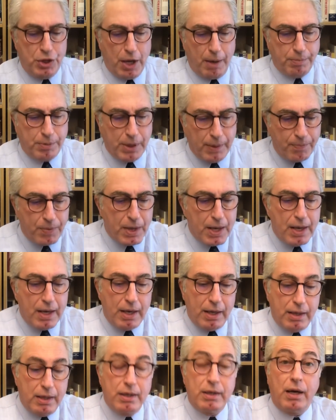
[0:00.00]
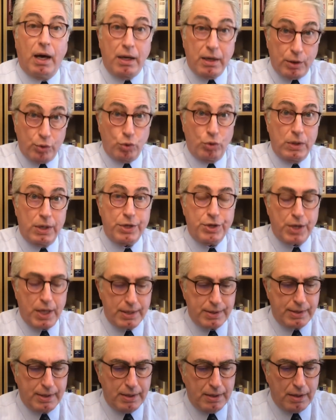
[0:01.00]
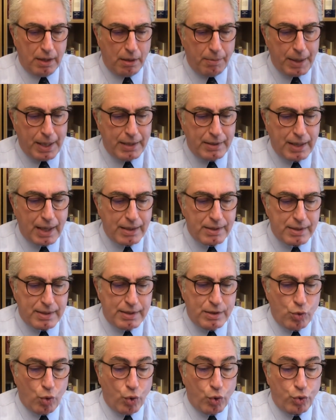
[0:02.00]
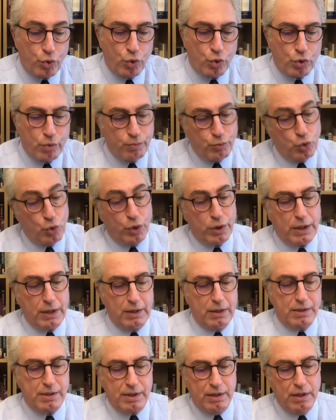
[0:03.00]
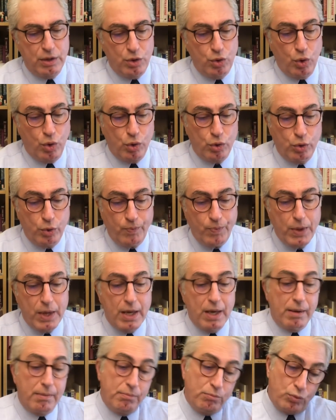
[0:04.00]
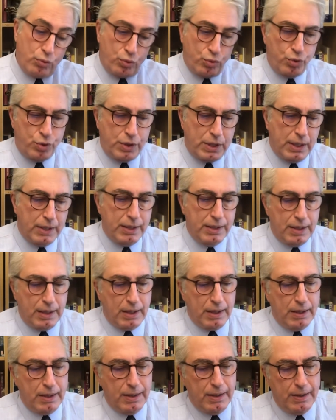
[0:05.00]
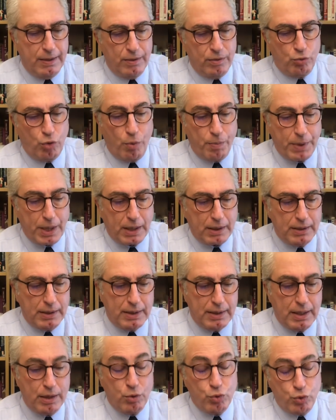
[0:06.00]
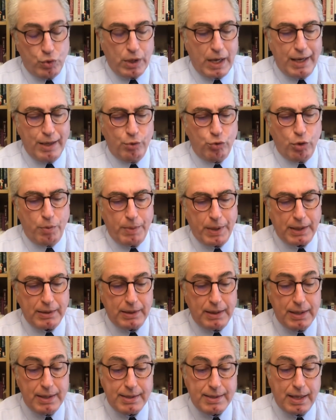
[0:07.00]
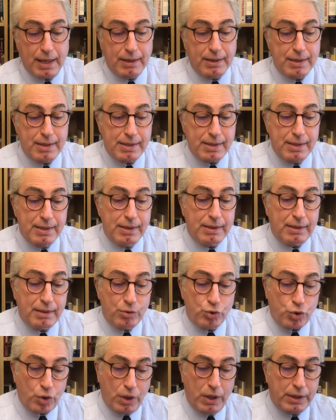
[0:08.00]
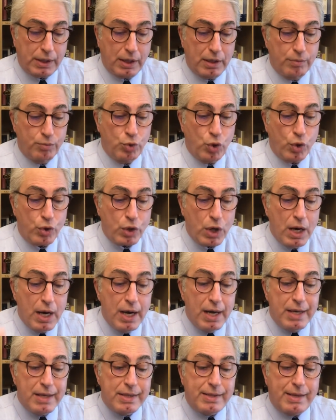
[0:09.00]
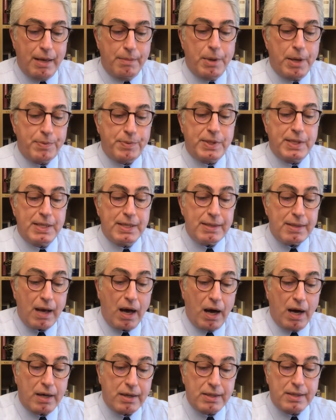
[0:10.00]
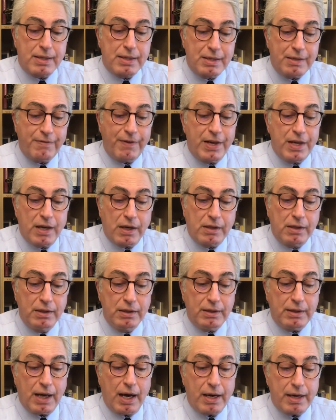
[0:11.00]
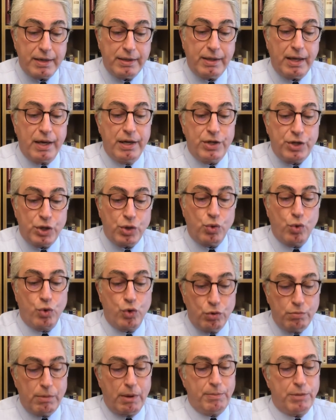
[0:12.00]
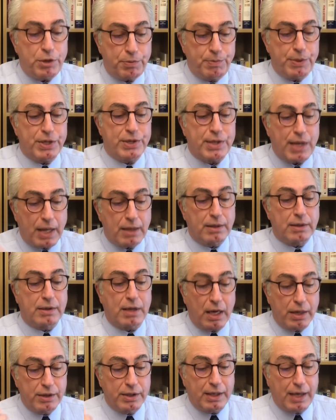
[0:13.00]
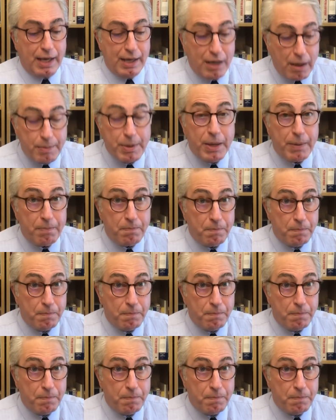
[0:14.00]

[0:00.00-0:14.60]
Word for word: yaptı. E, Anadolu Ajansı'nın haberinden size okuyorum. Diyor ki Sinirlioğlu Rusya'nın e, da Ukrayna topraklarına saldırısını şöyle tanımlıyor. Sebepsiz, haksız ve yakın tarihte eşi görünmemiş bir saldırganlık eylemi.